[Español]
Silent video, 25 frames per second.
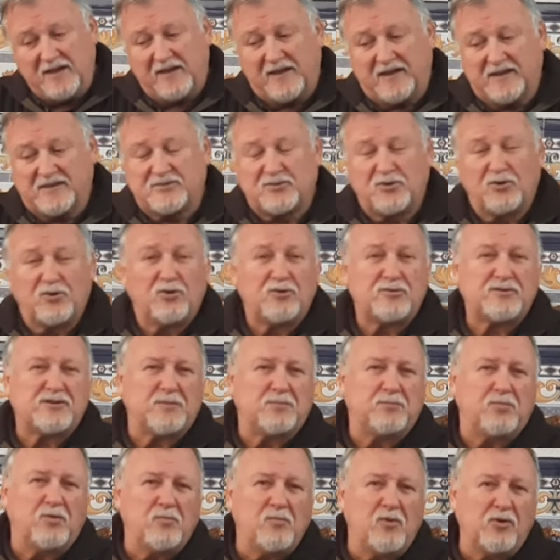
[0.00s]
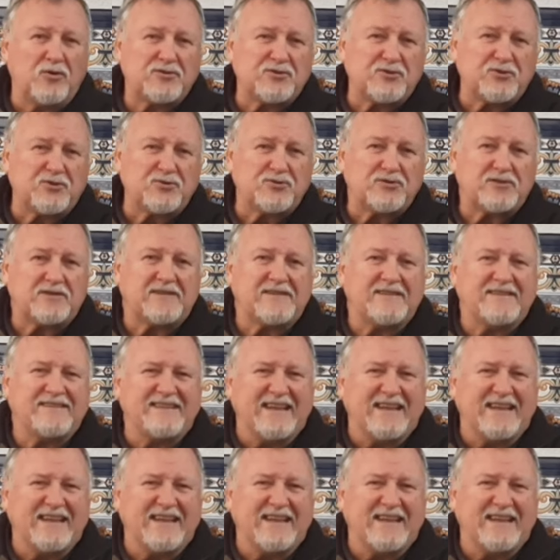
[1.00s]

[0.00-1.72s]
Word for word: que son los espumosos